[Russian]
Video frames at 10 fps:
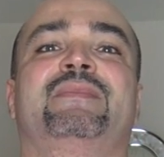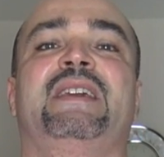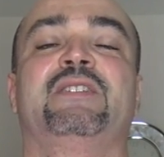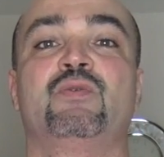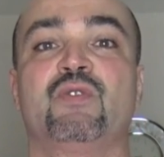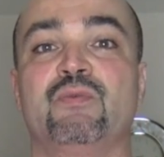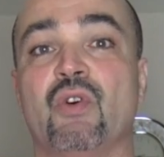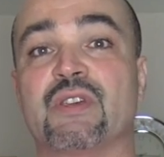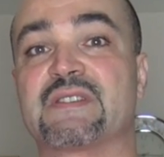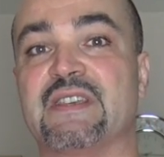Я думаю,
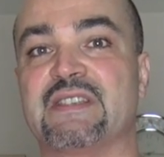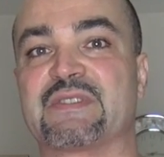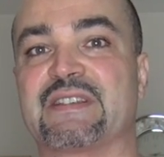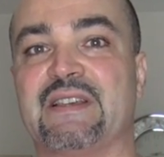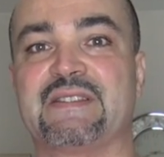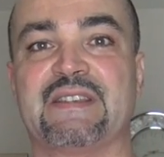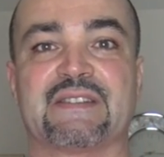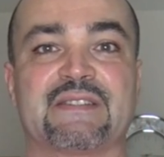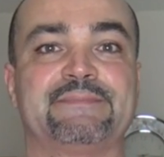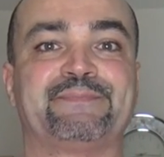многие с этим
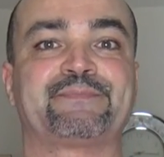согласятся